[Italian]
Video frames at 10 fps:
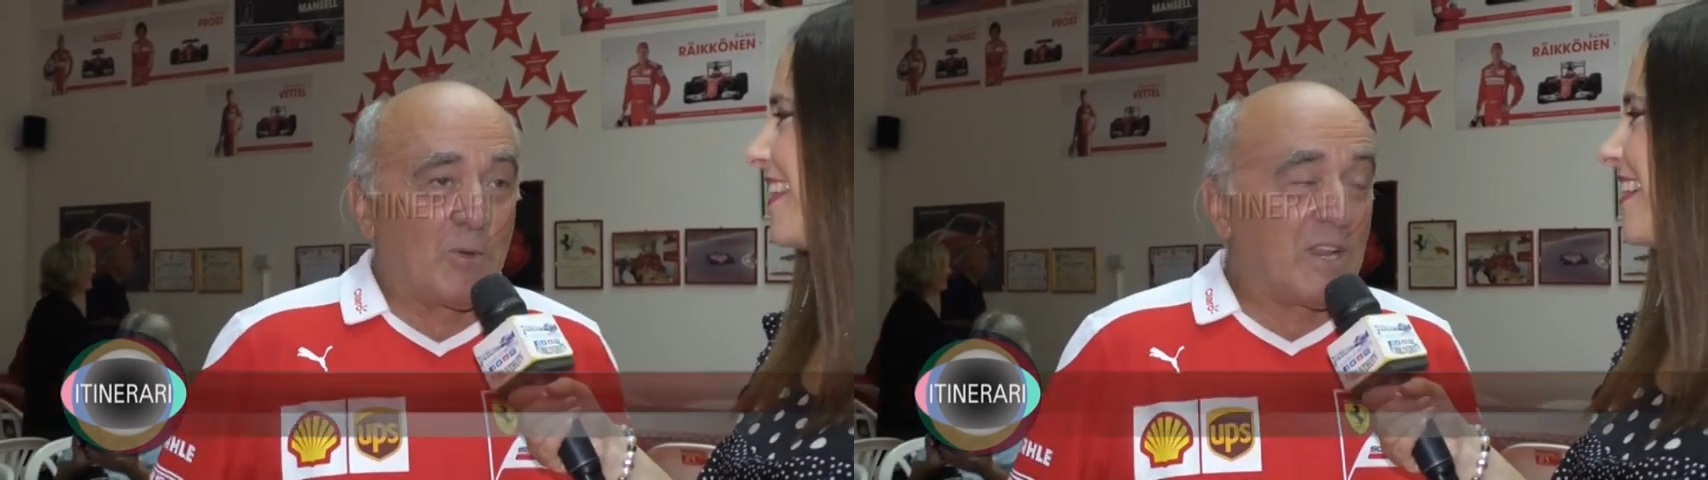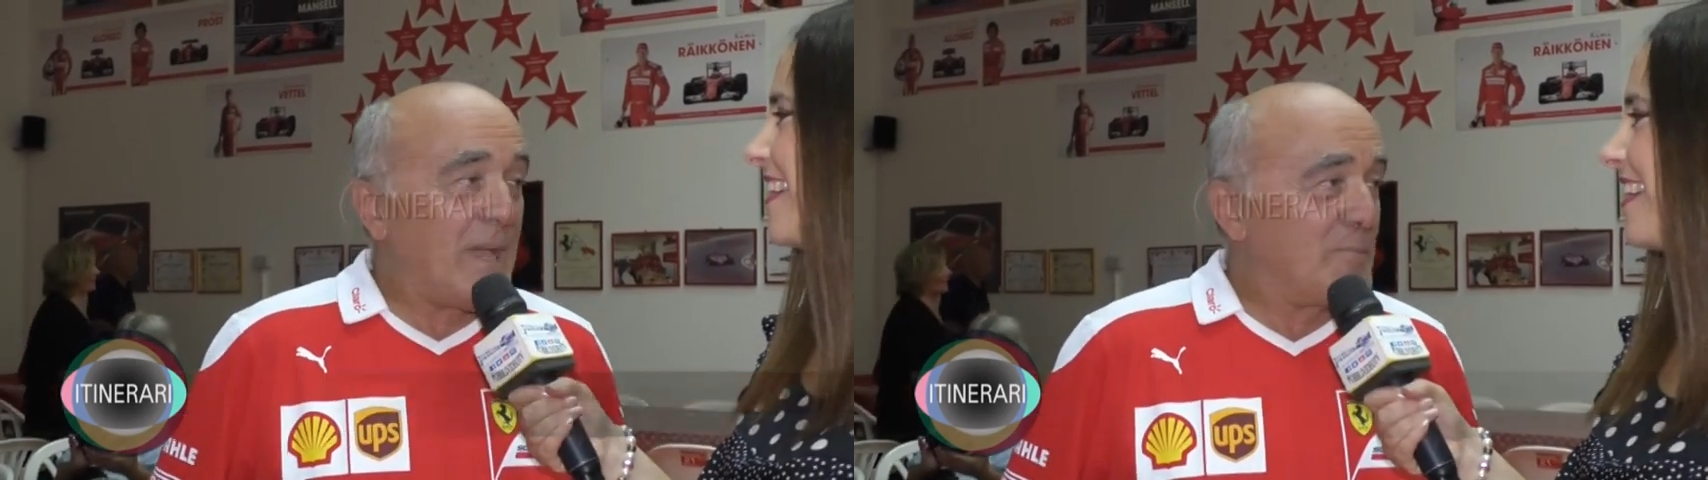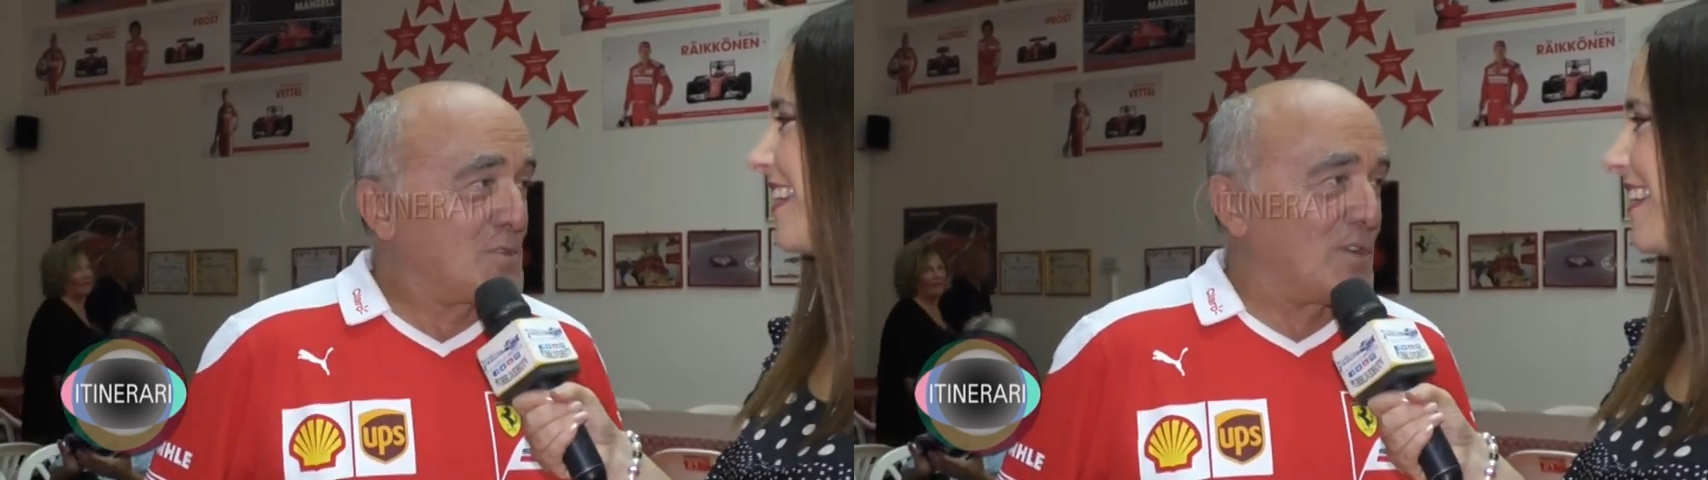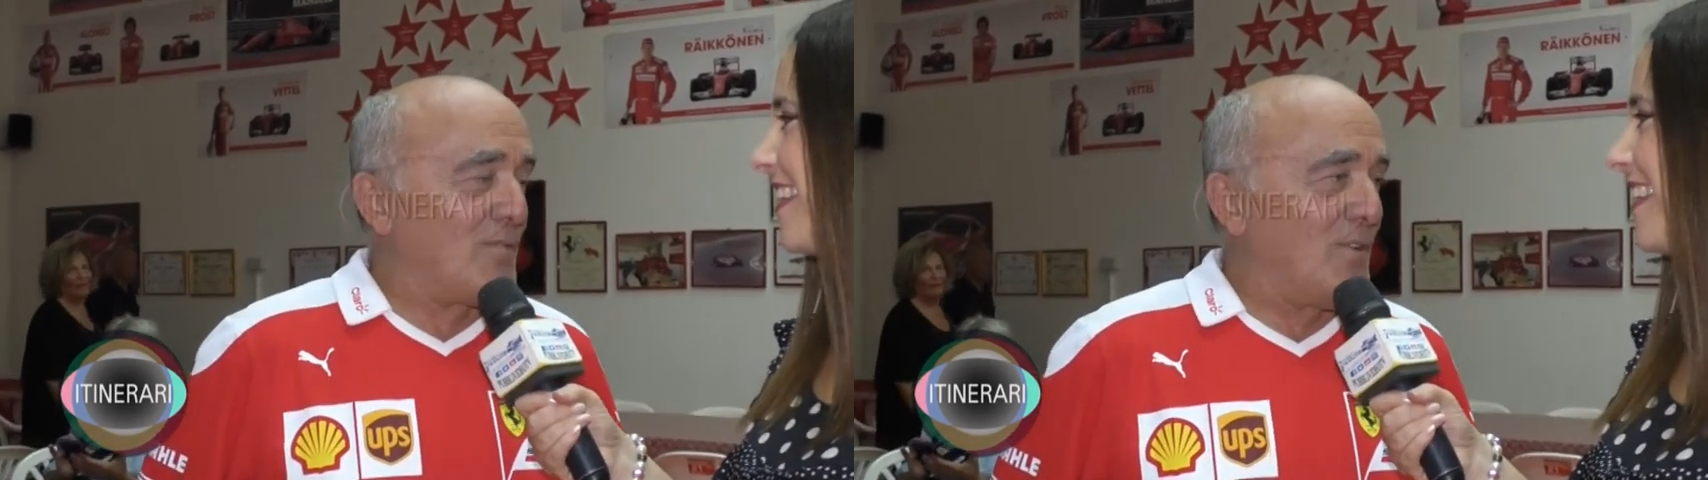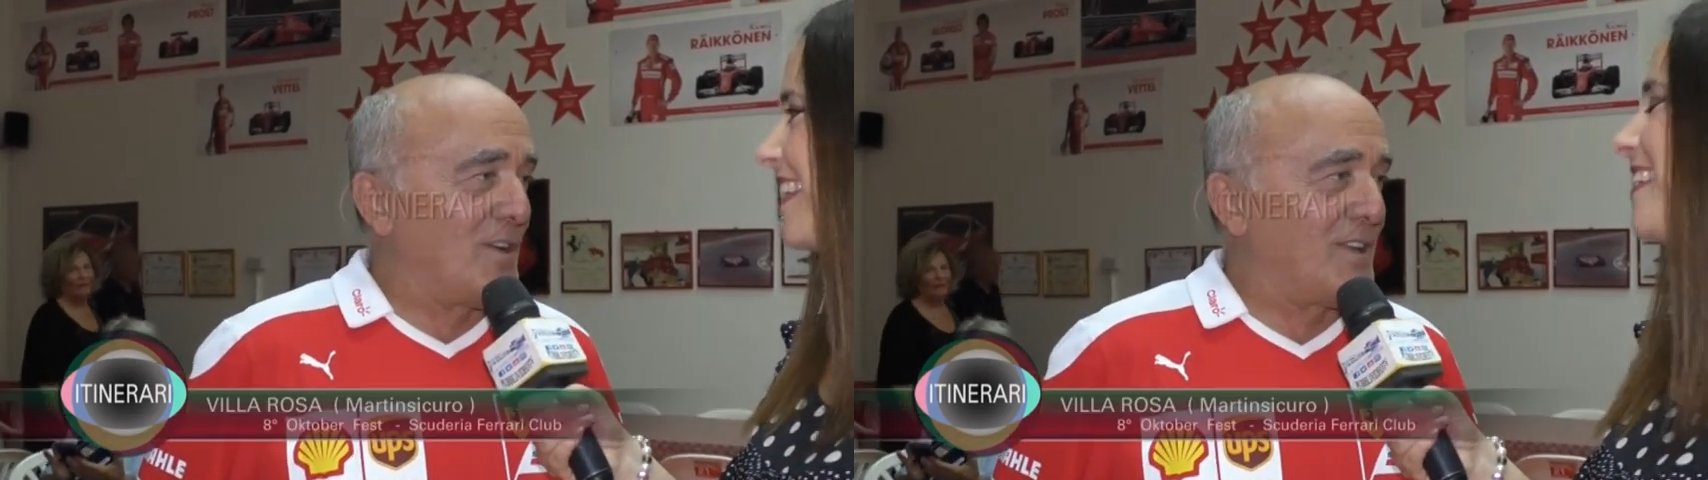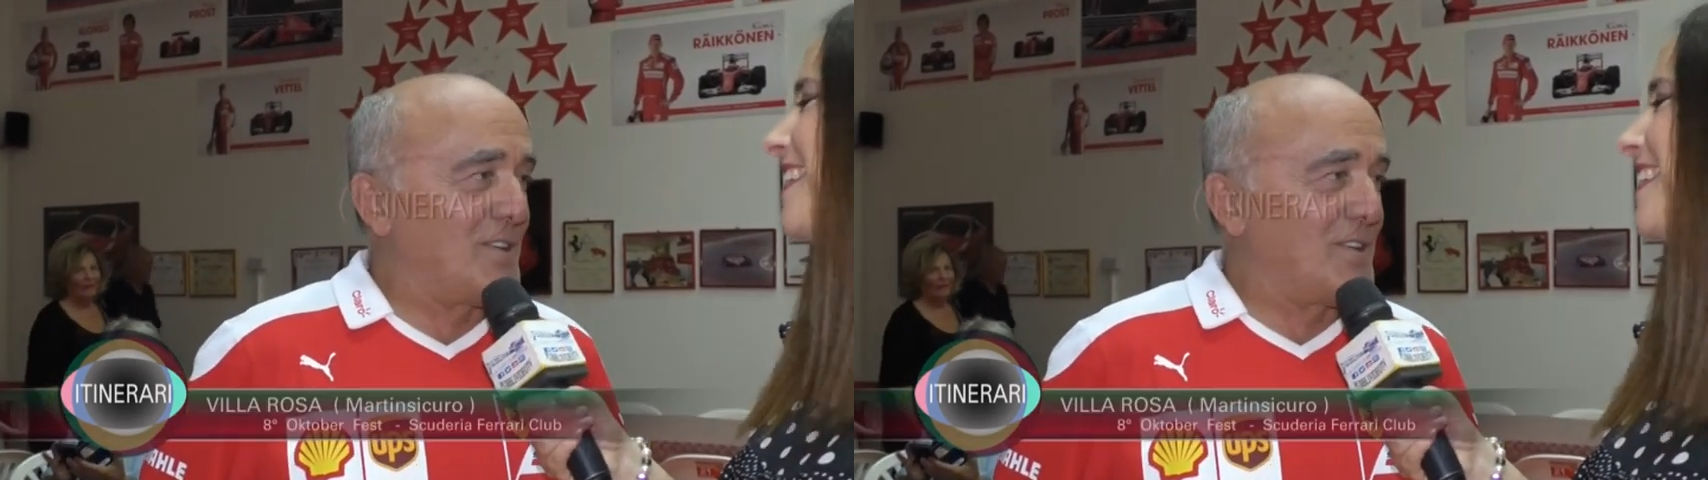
un ricambio ce lo vuole.